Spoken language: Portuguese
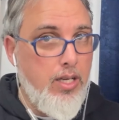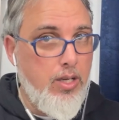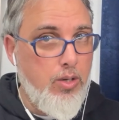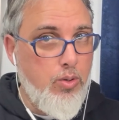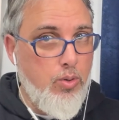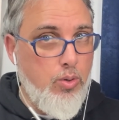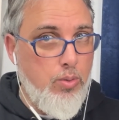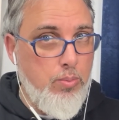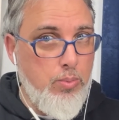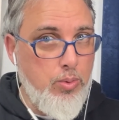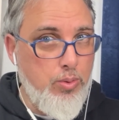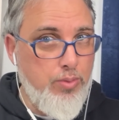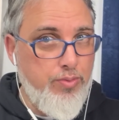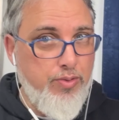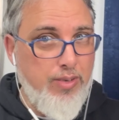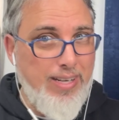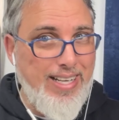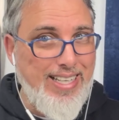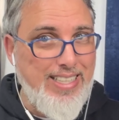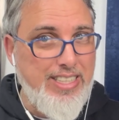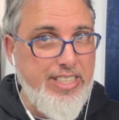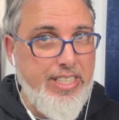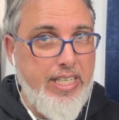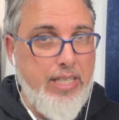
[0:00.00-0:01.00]
como
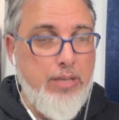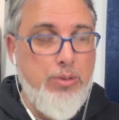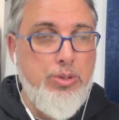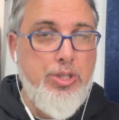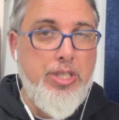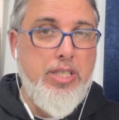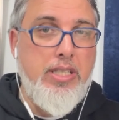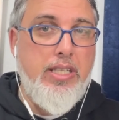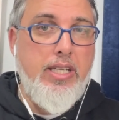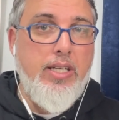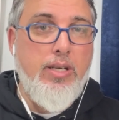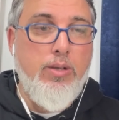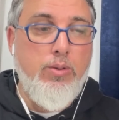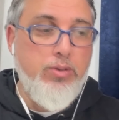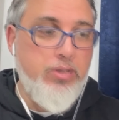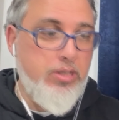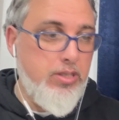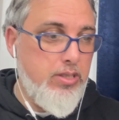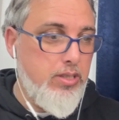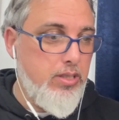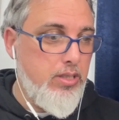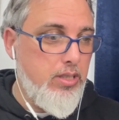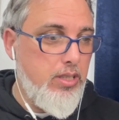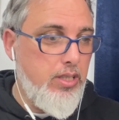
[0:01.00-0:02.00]
flagelo de
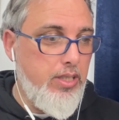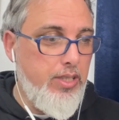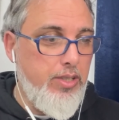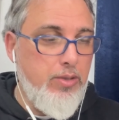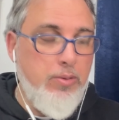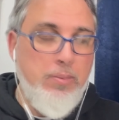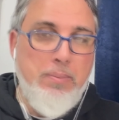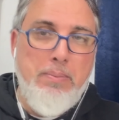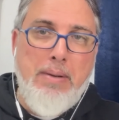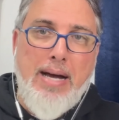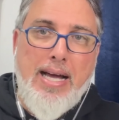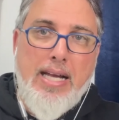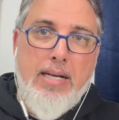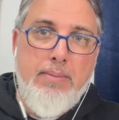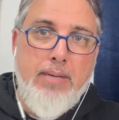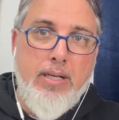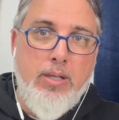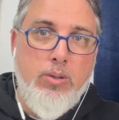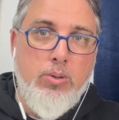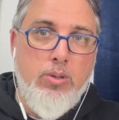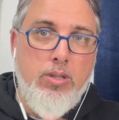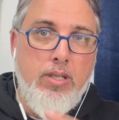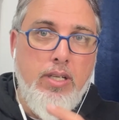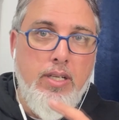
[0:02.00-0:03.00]
Deus e um
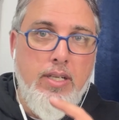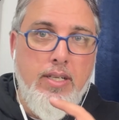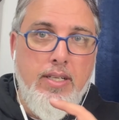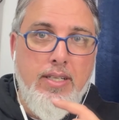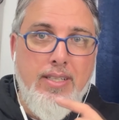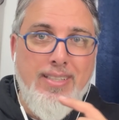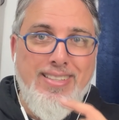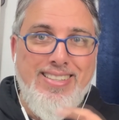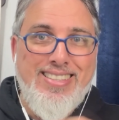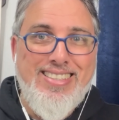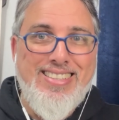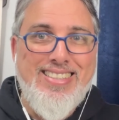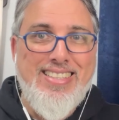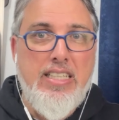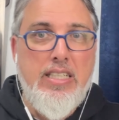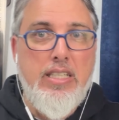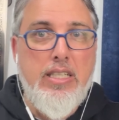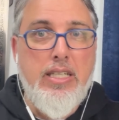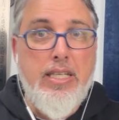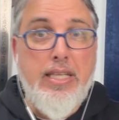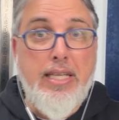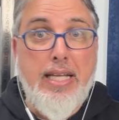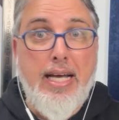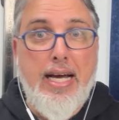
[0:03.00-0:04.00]
bárbaro
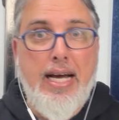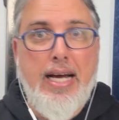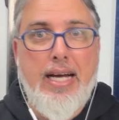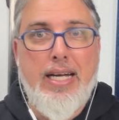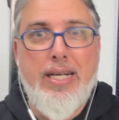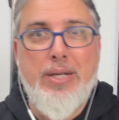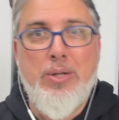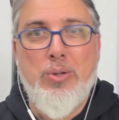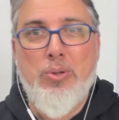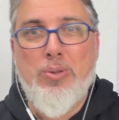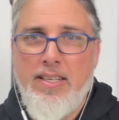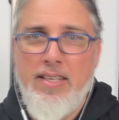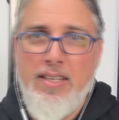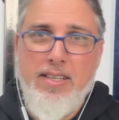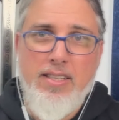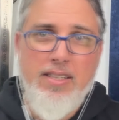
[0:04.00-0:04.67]
sanguinário.